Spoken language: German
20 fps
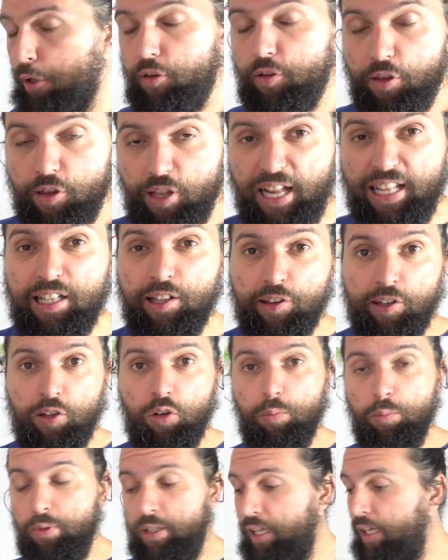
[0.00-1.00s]
Also es handelt sich
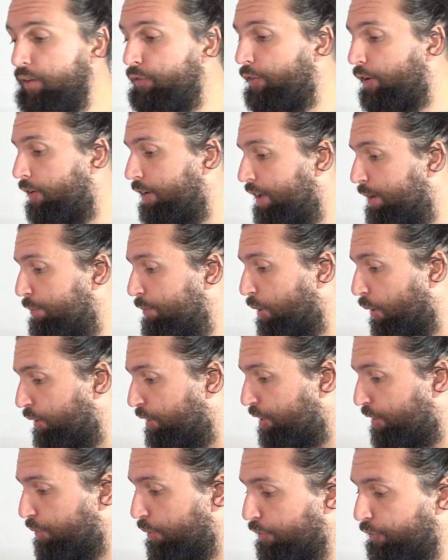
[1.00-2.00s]
um TVM
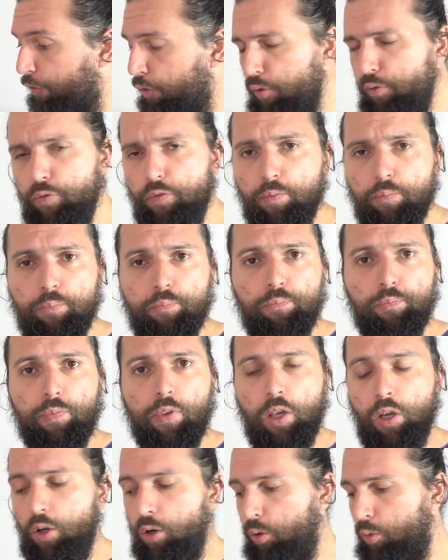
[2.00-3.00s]
925
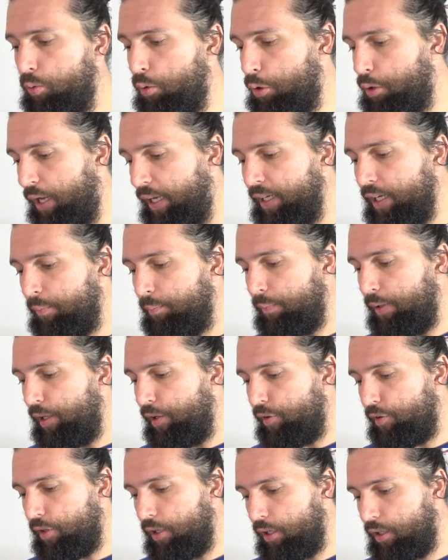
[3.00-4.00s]
und
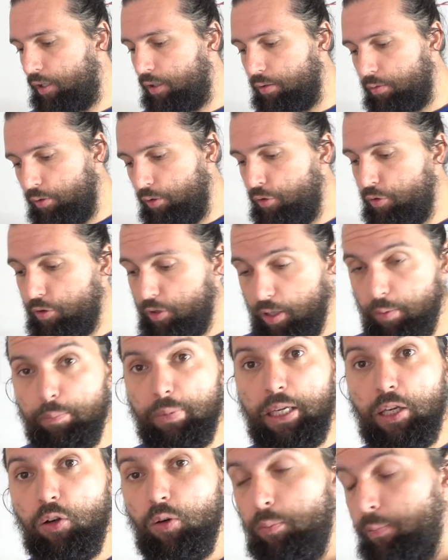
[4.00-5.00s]
standardmäßig ist eine
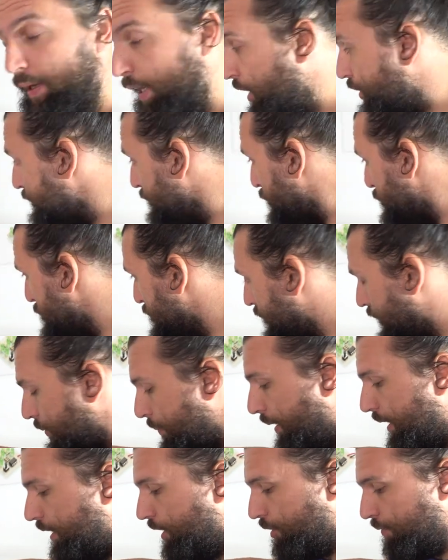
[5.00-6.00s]
Pick-and-Place-Maschine
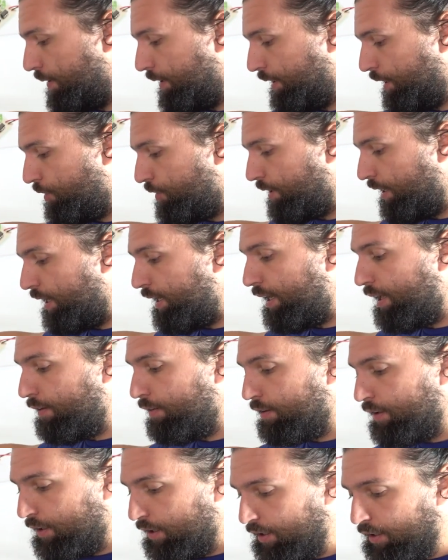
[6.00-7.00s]
dabei, das wäre das
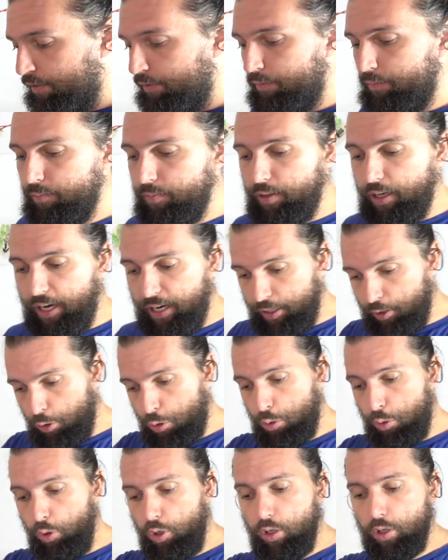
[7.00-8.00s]
Teiler, ein
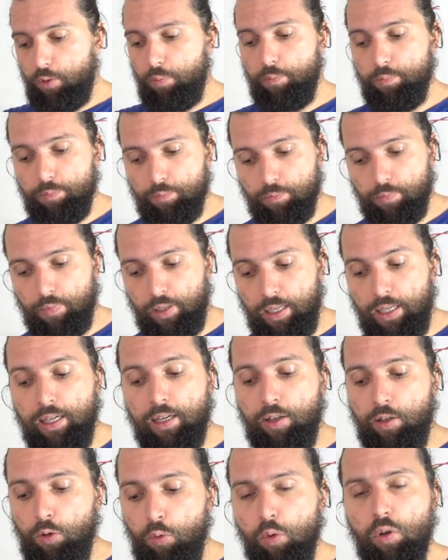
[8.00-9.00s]
Stück
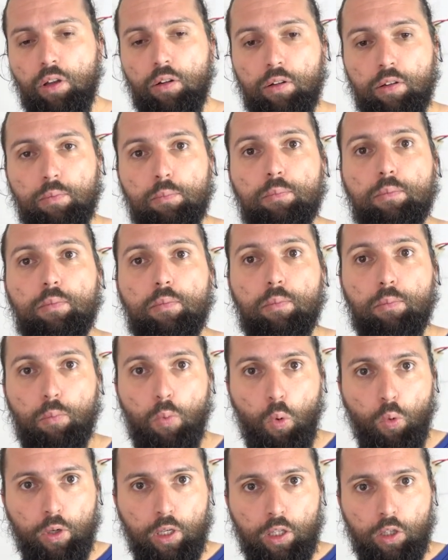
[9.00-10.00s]
include
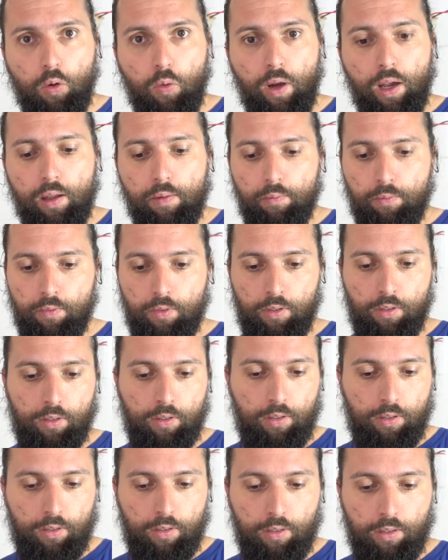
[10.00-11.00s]
Monitor,
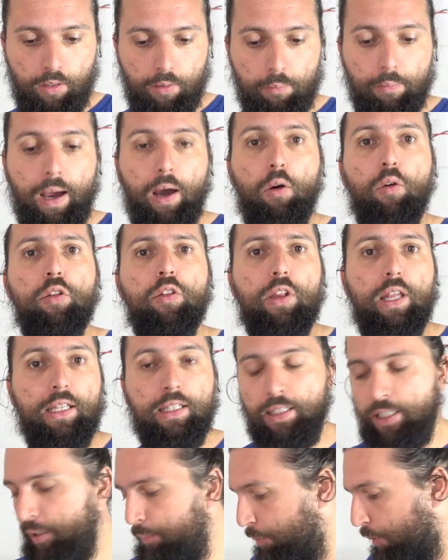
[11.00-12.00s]
Maus
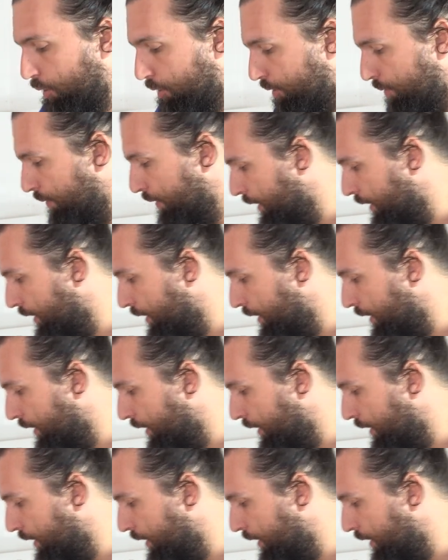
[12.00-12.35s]
und Keyboard.